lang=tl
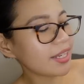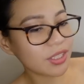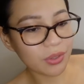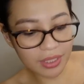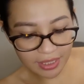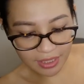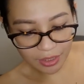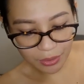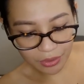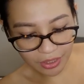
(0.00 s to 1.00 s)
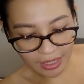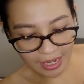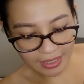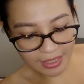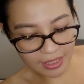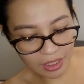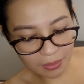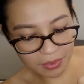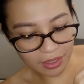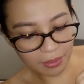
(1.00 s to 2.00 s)
So, this is the user guide. It
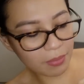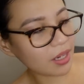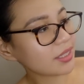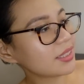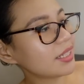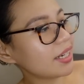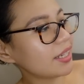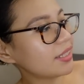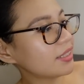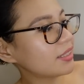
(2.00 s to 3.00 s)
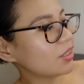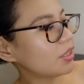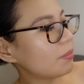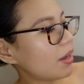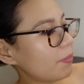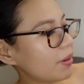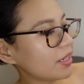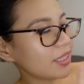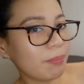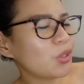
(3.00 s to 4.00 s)
comes in the box na rin. O, oh, diba? Para
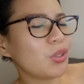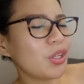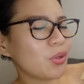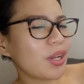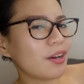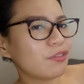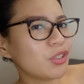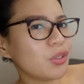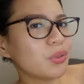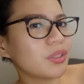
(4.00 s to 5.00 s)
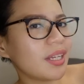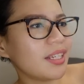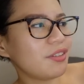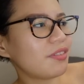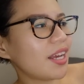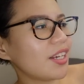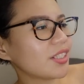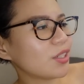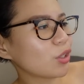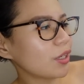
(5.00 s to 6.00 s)
tipid. They don't have to use any flyers
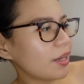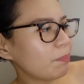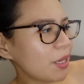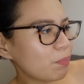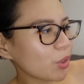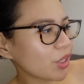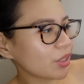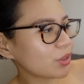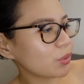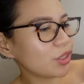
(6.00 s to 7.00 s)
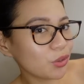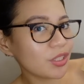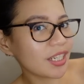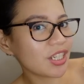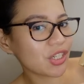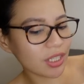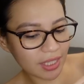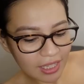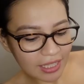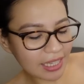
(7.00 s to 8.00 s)
na or papers. So, nandun na rin siya sa
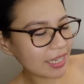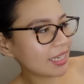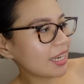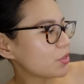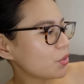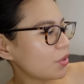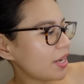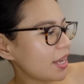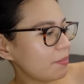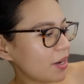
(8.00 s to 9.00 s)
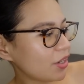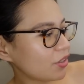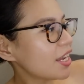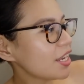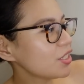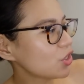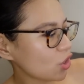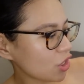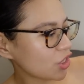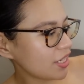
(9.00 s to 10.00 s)
lalagyan. So, ayan, merong
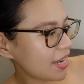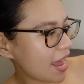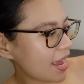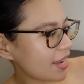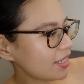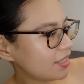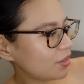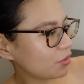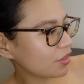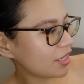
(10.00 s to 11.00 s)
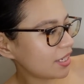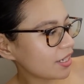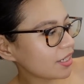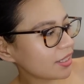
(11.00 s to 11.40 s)
instruction guide over here.